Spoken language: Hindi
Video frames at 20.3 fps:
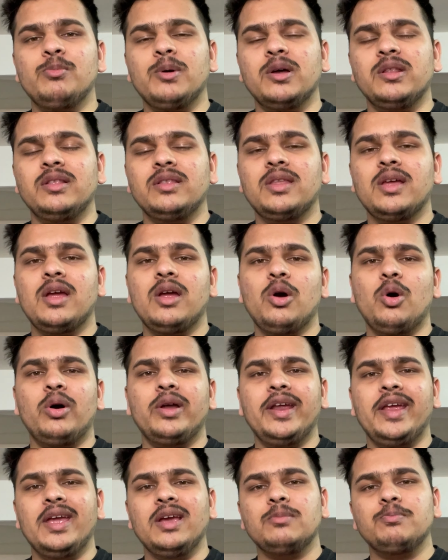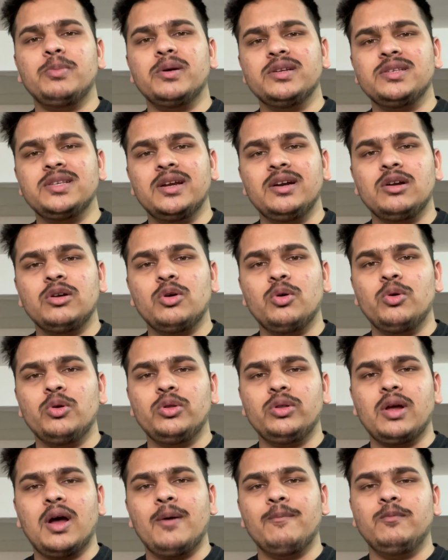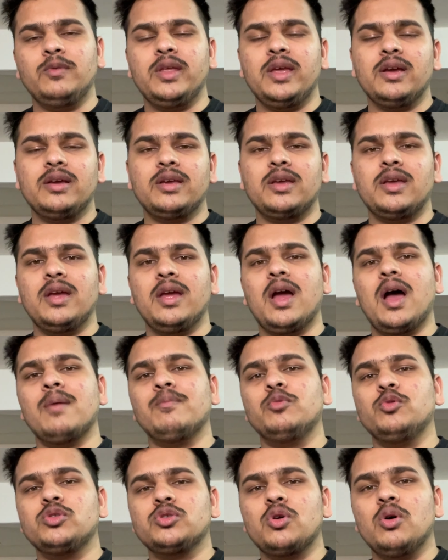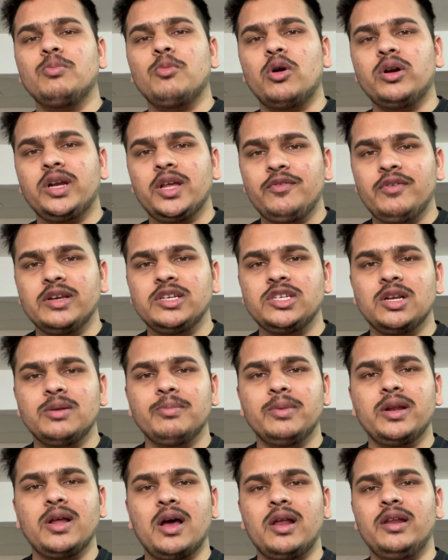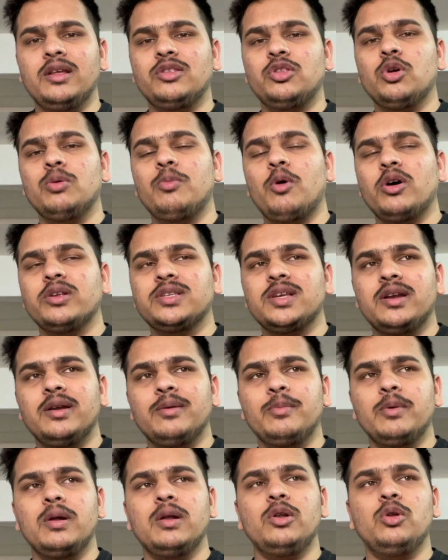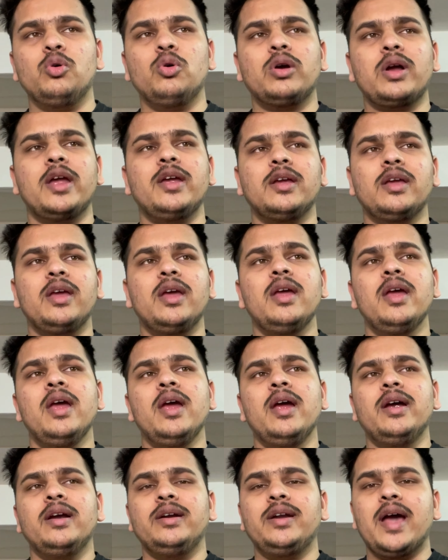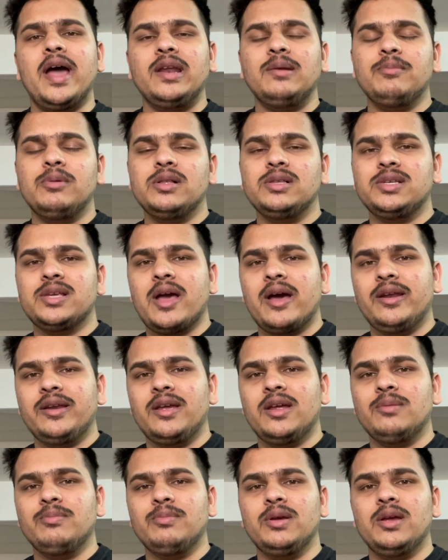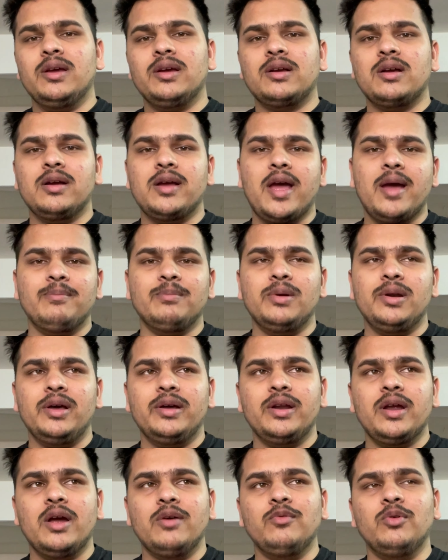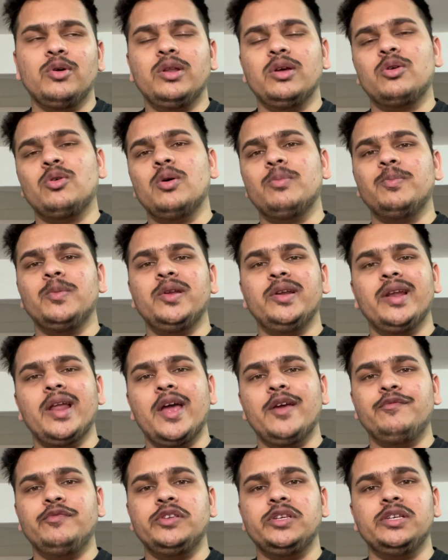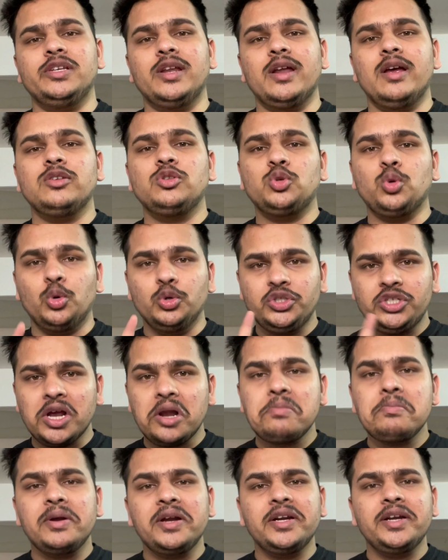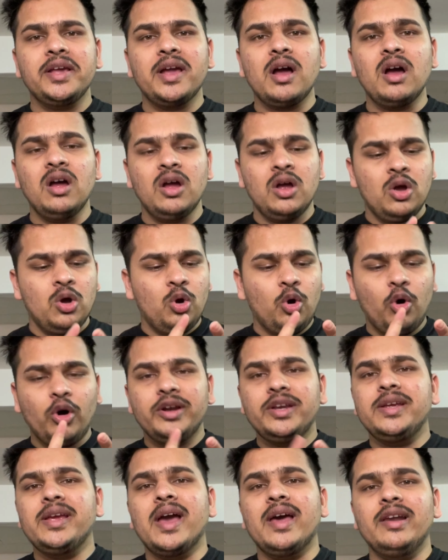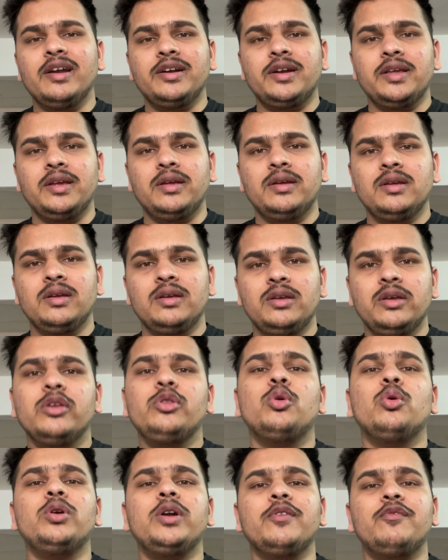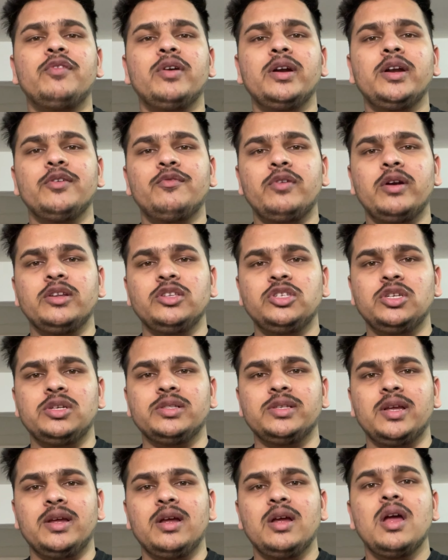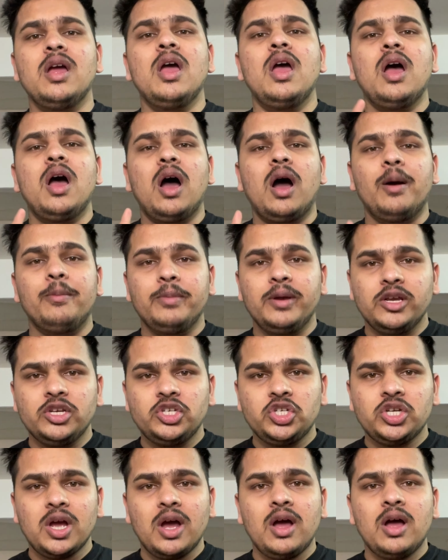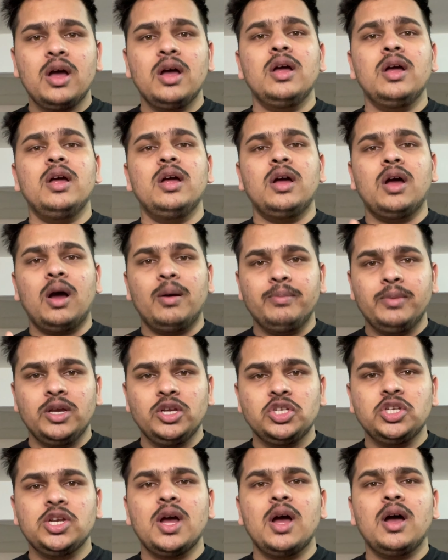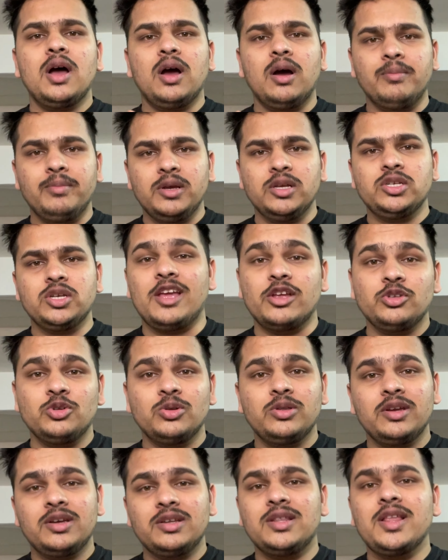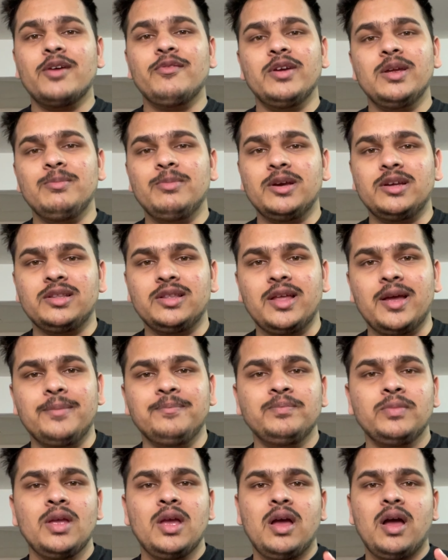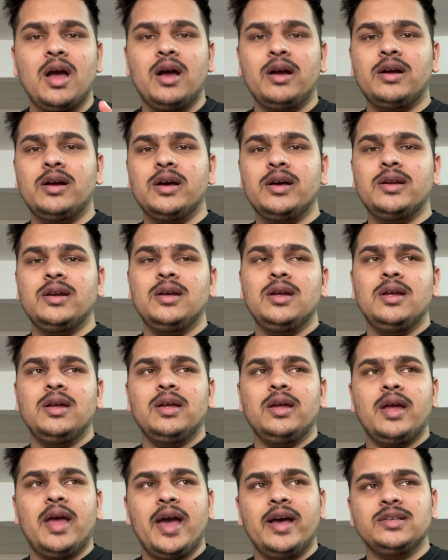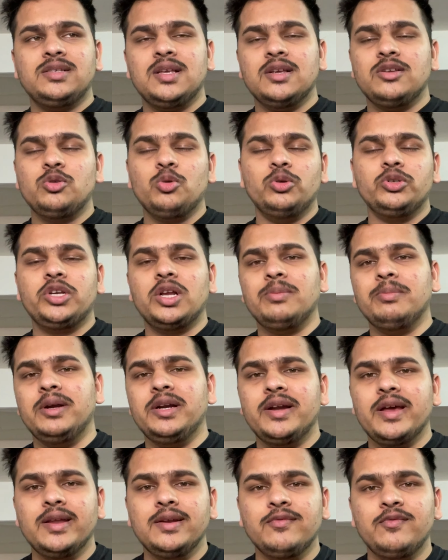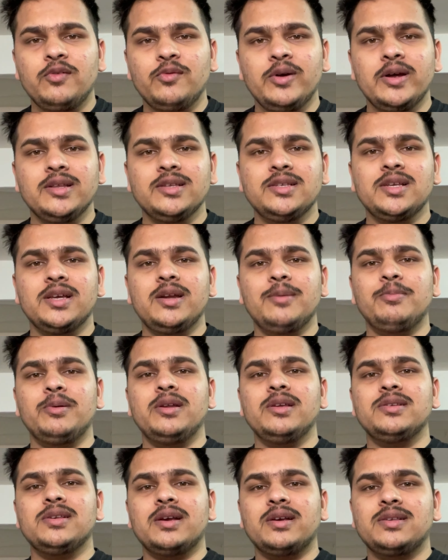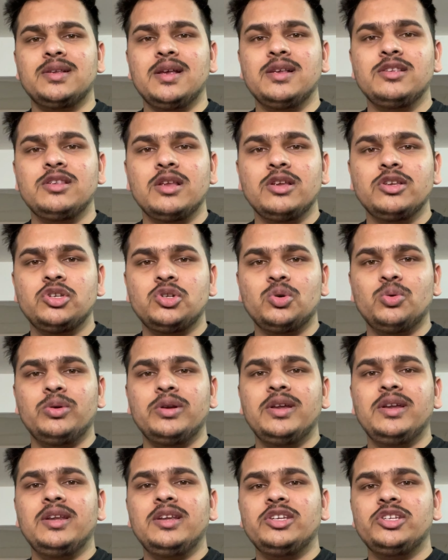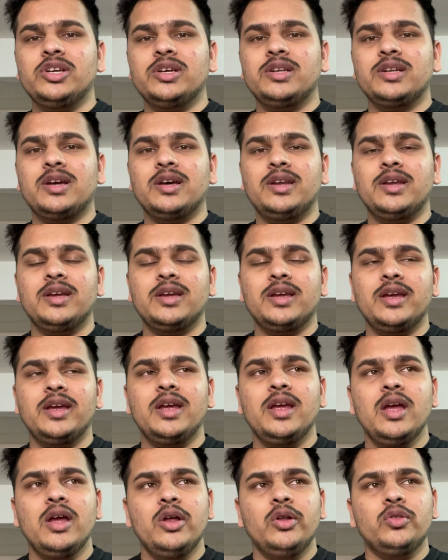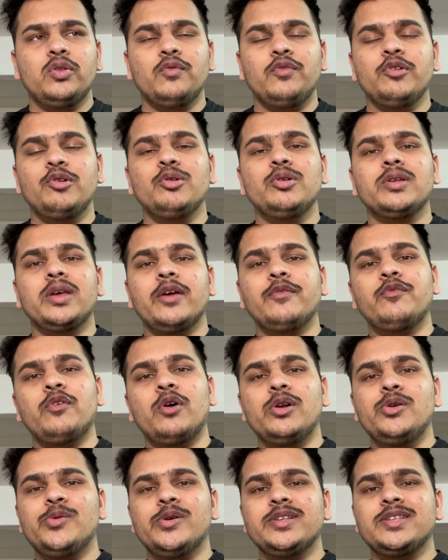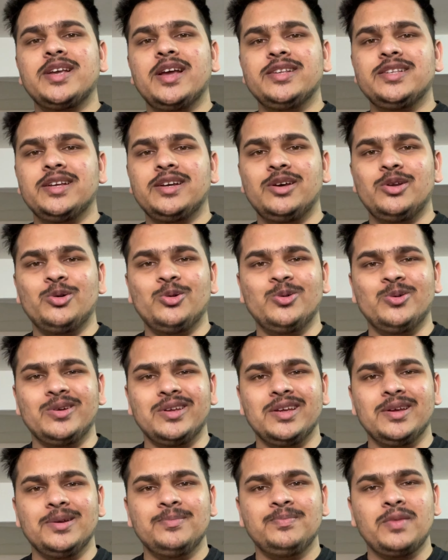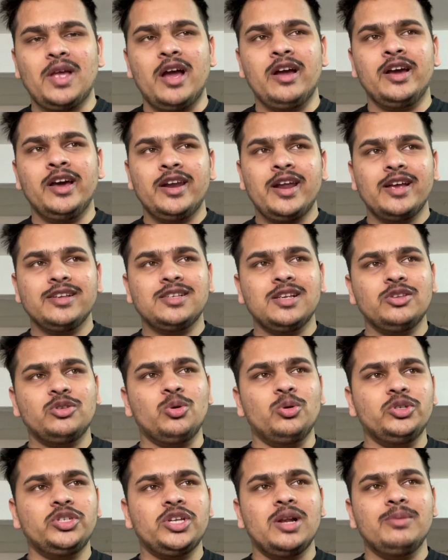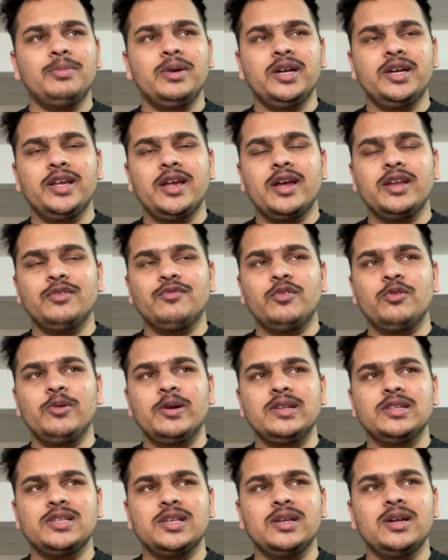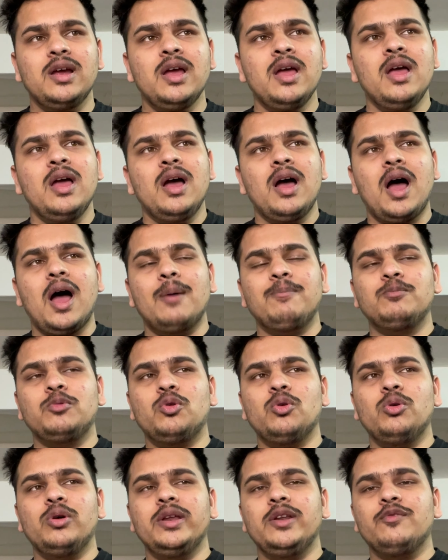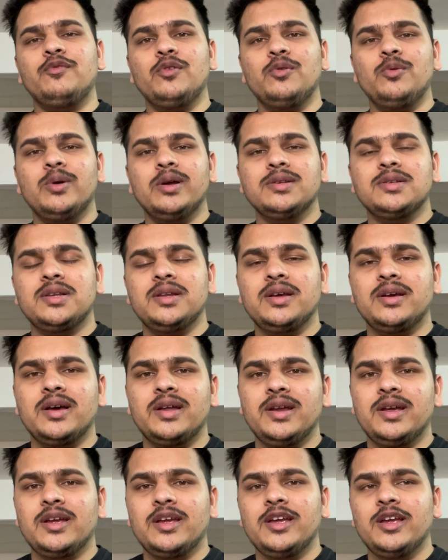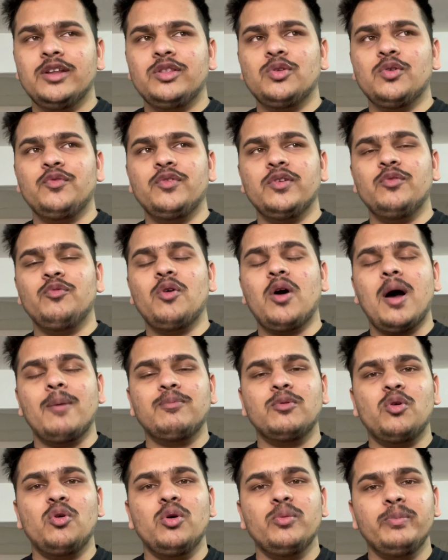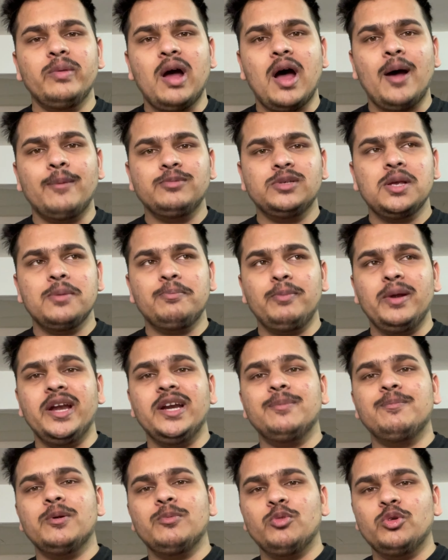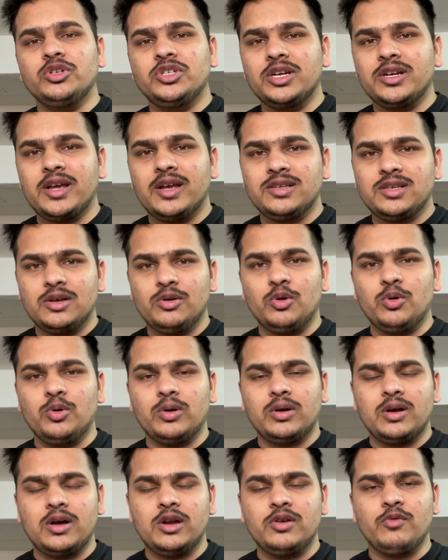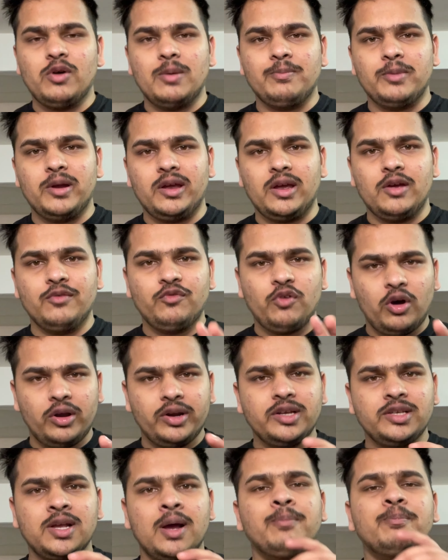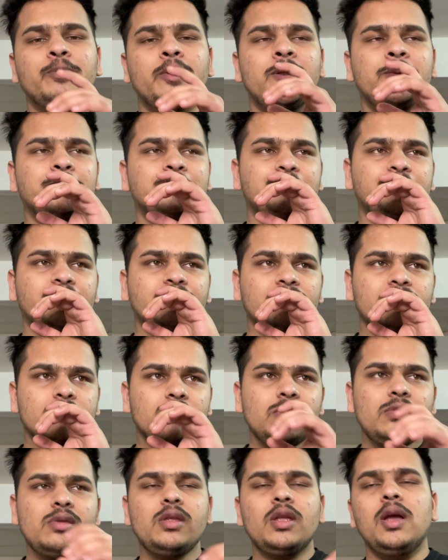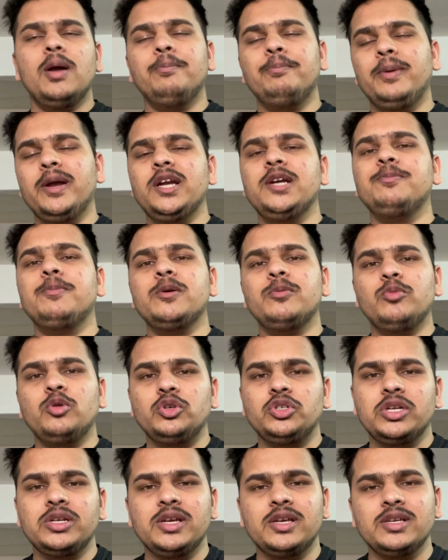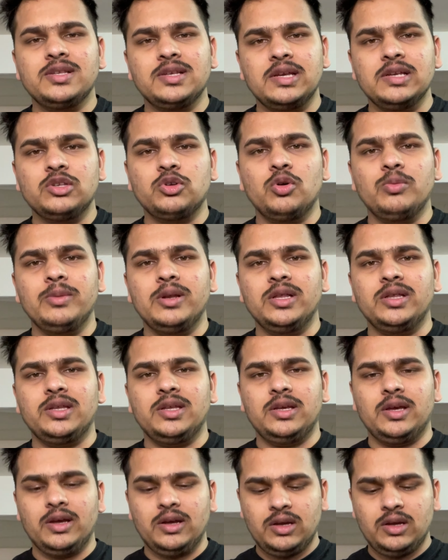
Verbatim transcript: बनते हैं और एक परसेंट को आप देख के आप उसको मोटिवेशन बना लेते हो बहुत सारे लोग कहेंगे डैन बिल्जारियन भी एक गैम्बलर है वो देखो अपनी लाइफ जी रहा है सोशल मीडिया और रियलिटी ये दो डिफरेंट डिफरेंट चीज़ें हैं हमेशा हमेशा हमेशा जो दिखता है वही बिकता है अगर ऐसे सोशल मीडिया इन्फ्लुएंसर अपनी सक्सेस स्टोरी नहीं शेयर करेंगे तो फिर उनके फॉलोअर्स कैसे ग्रो होंगे अगर ऐसे सोशल मीडिया इन्फ्लुएंसर आपको इन्फ्लुएंस नहीं करेंगे तो फिर वो आपको आपसे पेड प्रमोशन कैसे हो करवा पाएंगे फॉर एग्ज़ाम्पल पेड प्रमोशन किस किस को मिलती है